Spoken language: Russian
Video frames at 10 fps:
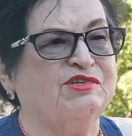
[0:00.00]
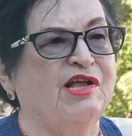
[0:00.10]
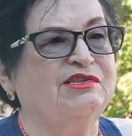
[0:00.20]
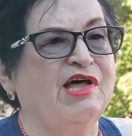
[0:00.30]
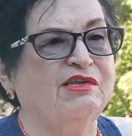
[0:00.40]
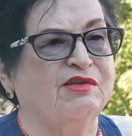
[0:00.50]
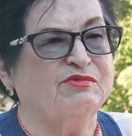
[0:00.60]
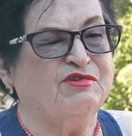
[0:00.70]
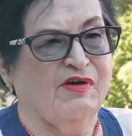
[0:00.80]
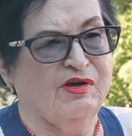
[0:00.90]

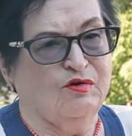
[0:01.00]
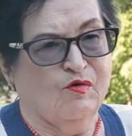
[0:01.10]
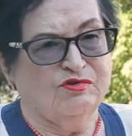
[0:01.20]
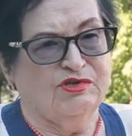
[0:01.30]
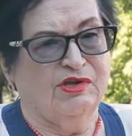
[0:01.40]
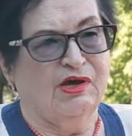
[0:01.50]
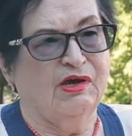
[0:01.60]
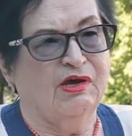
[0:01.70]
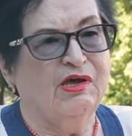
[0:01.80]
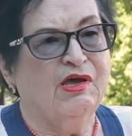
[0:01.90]
солдатом своей родины.
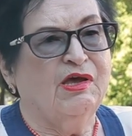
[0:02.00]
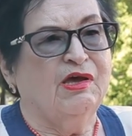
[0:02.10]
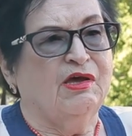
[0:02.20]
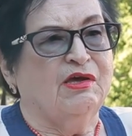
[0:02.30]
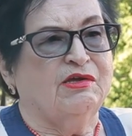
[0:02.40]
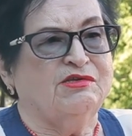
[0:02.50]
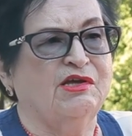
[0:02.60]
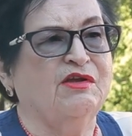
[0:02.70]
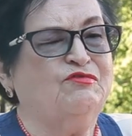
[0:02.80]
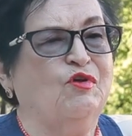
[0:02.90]

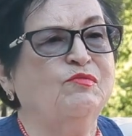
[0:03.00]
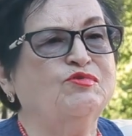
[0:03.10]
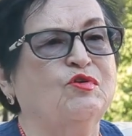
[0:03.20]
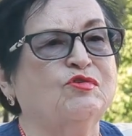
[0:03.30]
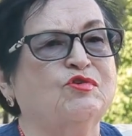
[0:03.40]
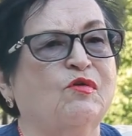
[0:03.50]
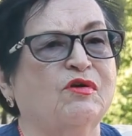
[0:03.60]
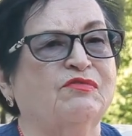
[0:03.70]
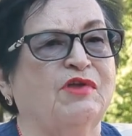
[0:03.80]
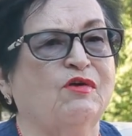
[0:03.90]
Дело в том, что в
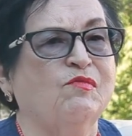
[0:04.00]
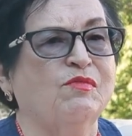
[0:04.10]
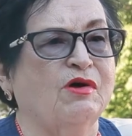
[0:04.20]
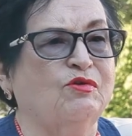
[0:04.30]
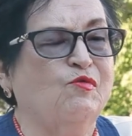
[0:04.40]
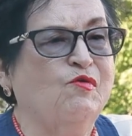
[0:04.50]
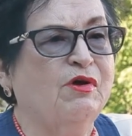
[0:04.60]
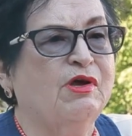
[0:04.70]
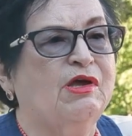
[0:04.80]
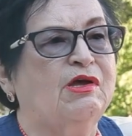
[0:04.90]
1942 году
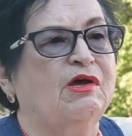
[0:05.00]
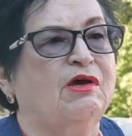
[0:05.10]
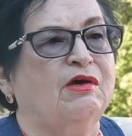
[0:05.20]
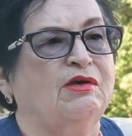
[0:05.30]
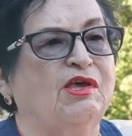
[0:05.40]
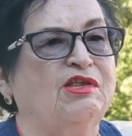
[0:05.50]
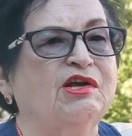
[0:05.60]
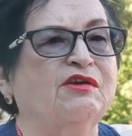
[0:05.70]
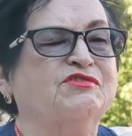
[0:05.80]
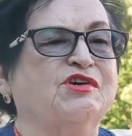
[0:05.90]

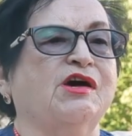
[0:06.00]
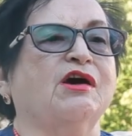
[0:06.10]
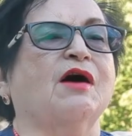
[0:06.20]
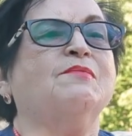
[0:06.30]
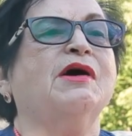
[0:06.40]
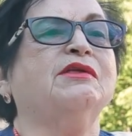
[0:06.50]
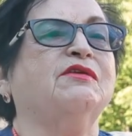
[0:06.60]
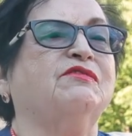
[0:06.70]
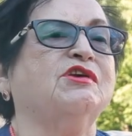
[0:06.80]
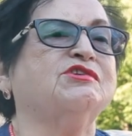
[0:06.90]
гитлеровское
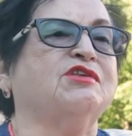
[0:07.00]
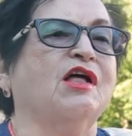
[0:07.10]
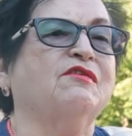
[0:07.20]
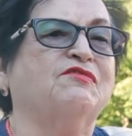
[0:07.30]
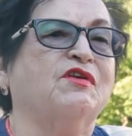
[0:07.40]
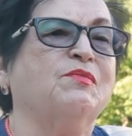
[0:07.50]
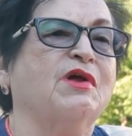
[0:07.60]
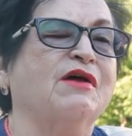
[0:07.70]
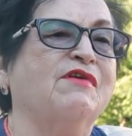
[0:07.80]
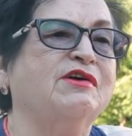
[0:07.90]
командование стало
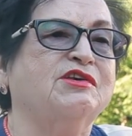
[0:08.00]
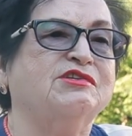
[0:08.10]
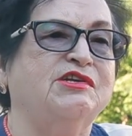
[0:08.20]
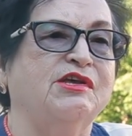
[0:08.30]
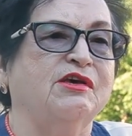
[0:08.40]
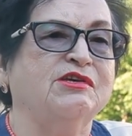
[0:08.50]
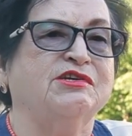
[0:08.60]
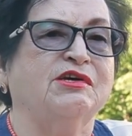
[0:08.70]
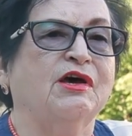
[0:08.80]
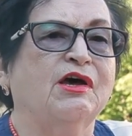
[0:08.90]
формировать из,
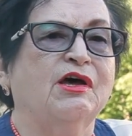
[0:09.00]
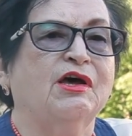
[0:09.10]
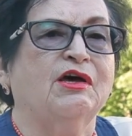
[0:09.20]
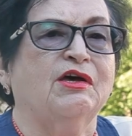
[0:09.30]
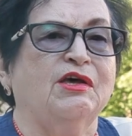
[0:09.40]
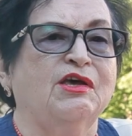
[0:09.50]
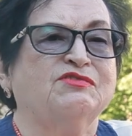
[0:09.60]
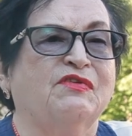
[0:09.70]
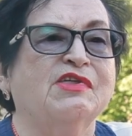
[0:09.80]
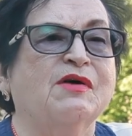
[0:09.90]
из,
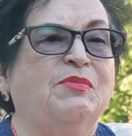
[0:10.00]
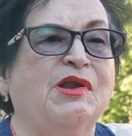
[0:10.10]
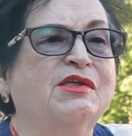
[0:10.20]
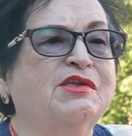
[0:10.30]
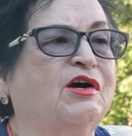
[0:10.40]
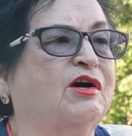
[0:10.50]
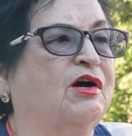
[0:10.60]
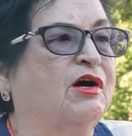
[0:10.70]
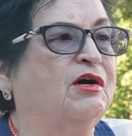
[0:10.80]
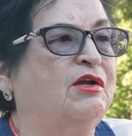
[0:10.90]
из военнопленных
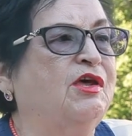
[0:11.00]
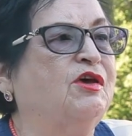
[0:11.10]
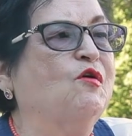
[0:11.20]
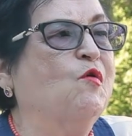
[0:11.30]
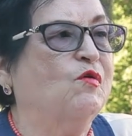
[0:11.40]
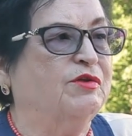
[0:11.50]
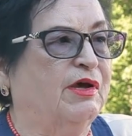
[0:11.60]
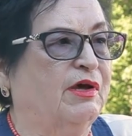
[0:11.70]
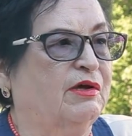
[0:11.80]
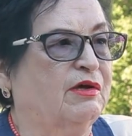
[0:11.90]

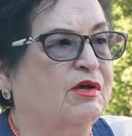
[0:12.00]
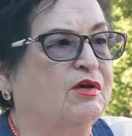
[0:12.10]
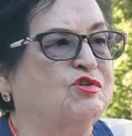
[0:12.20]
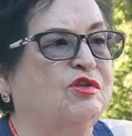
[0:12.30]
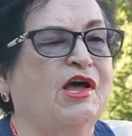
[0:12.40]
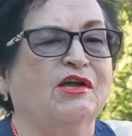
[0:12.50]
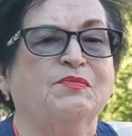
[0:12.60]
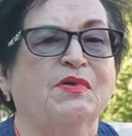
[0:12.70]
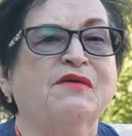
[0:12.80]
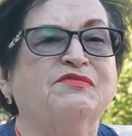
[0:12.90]
легионы для
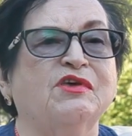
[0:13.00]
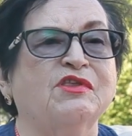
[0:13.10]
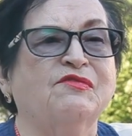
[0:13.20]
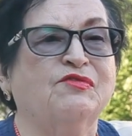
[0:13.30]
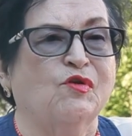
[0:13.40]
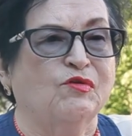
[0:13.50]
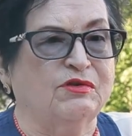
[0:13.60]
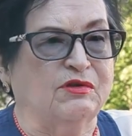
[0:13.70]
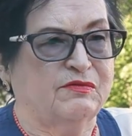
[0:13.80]
отправки на фронт.